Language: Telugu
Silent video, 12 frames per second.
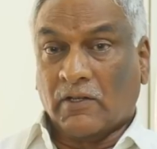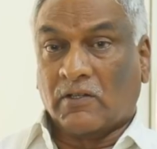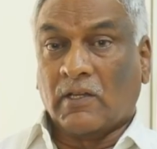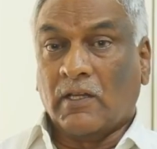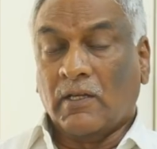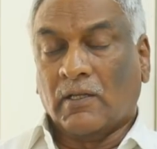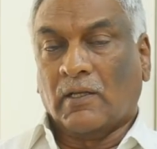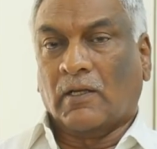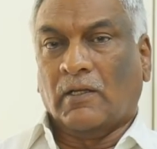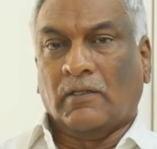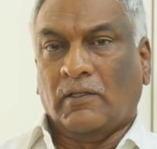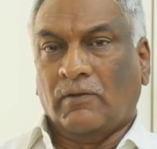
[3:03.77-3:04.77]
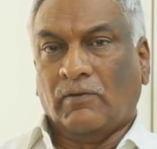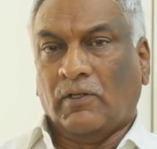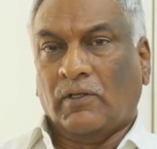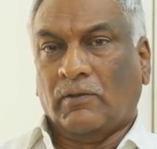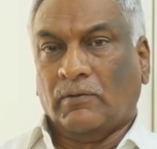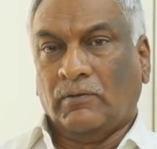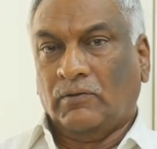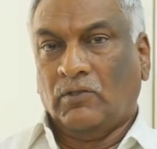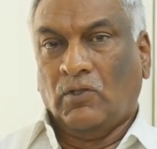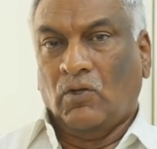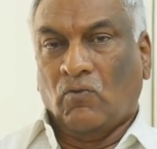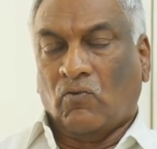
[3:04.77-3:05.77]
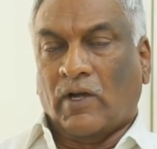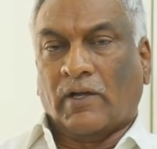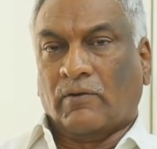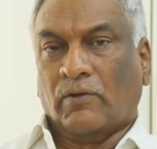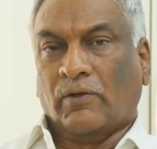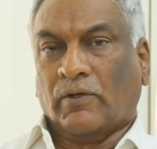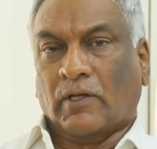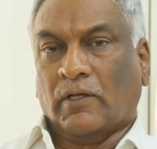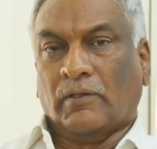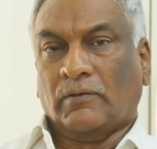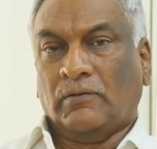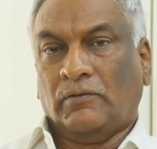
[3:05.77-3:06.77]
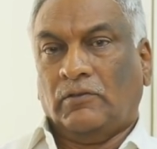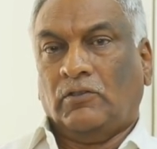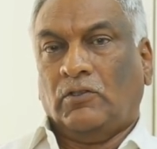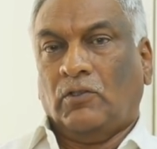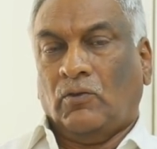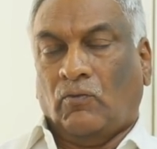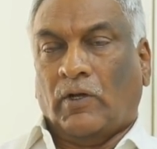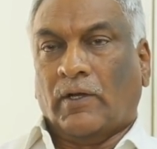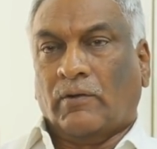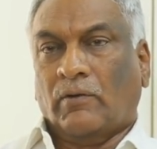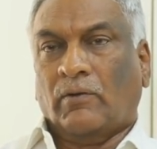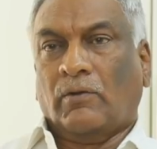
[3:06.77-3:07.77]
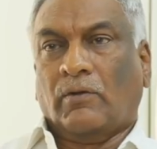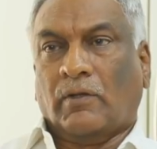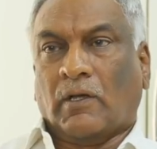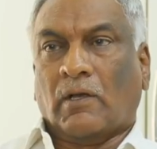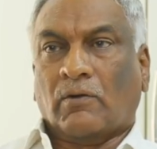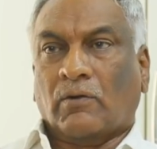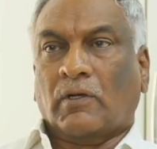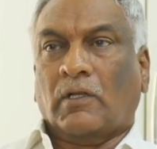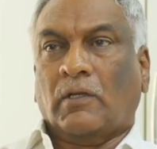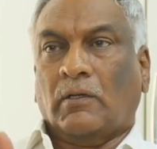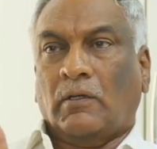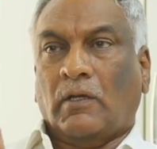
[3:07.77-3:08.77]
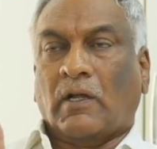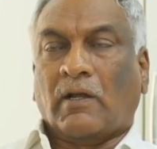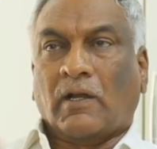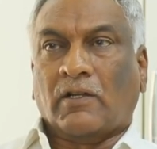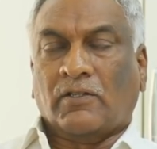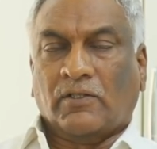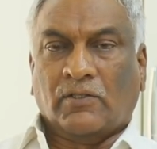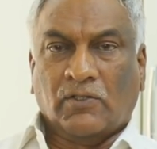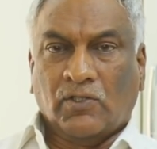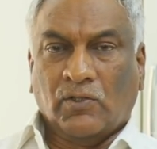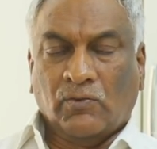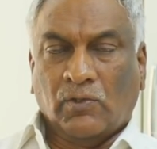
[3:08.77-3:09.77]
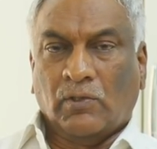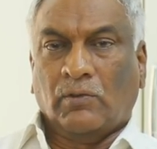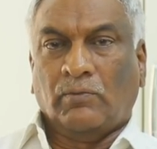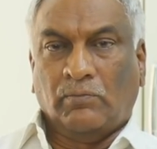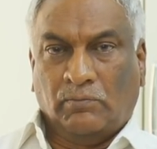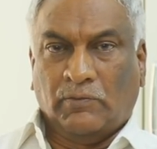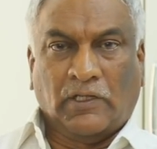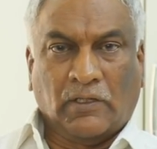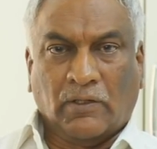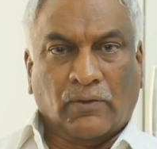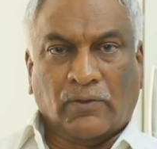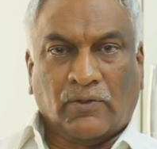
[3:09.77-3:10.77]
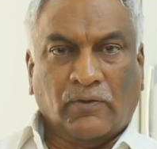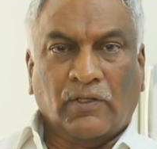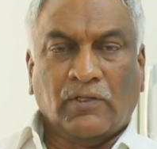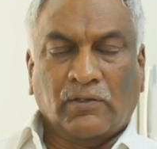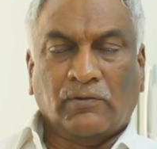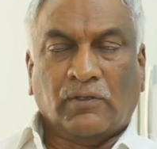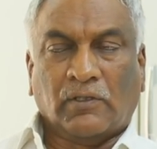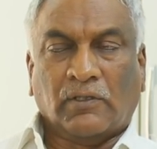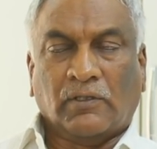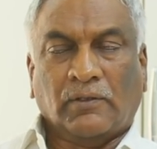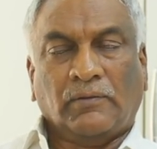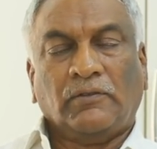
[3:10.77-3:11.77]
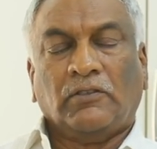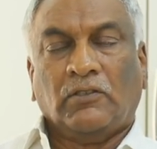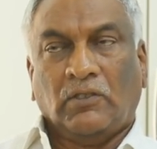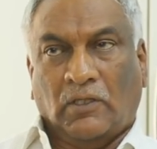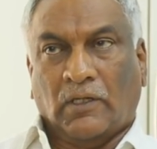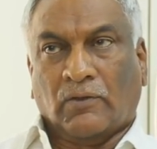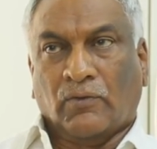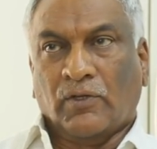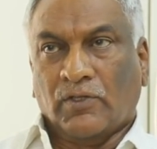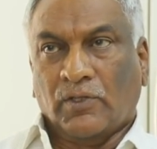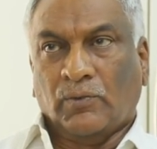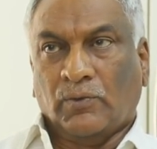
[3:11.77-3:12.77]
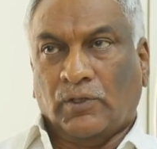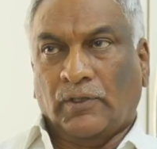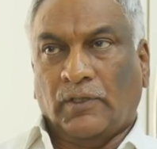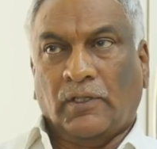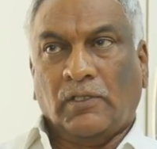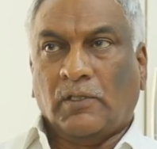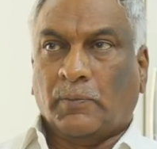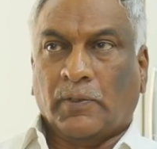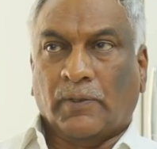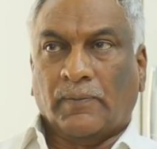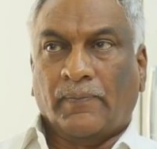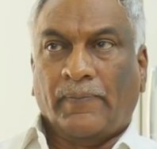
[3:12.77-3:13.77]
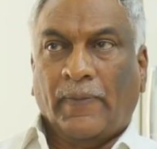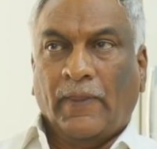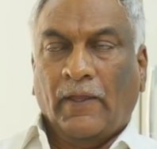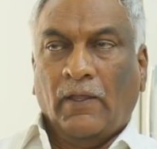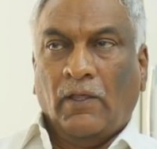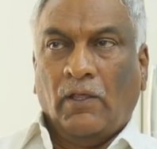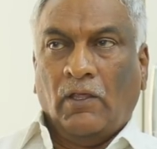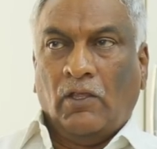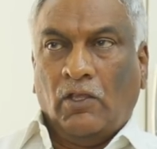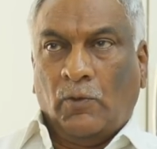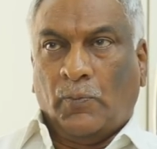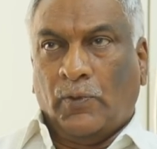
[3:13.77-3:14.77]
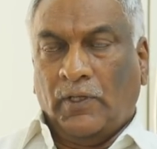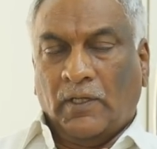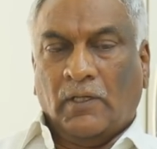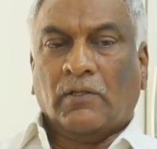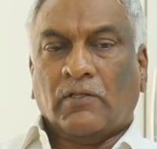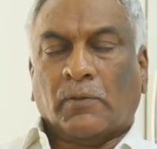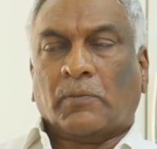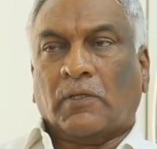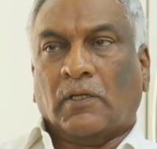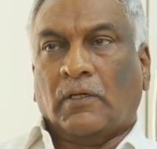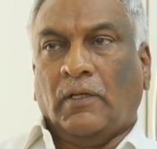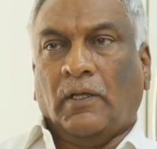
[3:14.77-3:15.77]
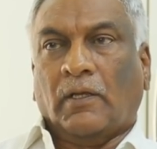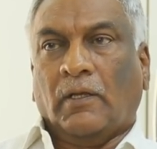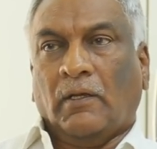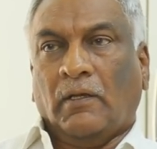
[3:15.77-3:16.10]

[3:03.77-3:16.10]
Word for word: ఎలక్షన్ అయ్యేదాకా అదేమీ లేదు వాడకంలోకి రాదు వాడకంలోకి రాకుండా అట్రాక్ట్ చేసే జీవోలు మనకు అనవసరమైన జీవోలు కదా అటువంటి జీవో అది అని చెప్పాను ఇప్పుడు ఎందుకు చెప్తున్నానంటే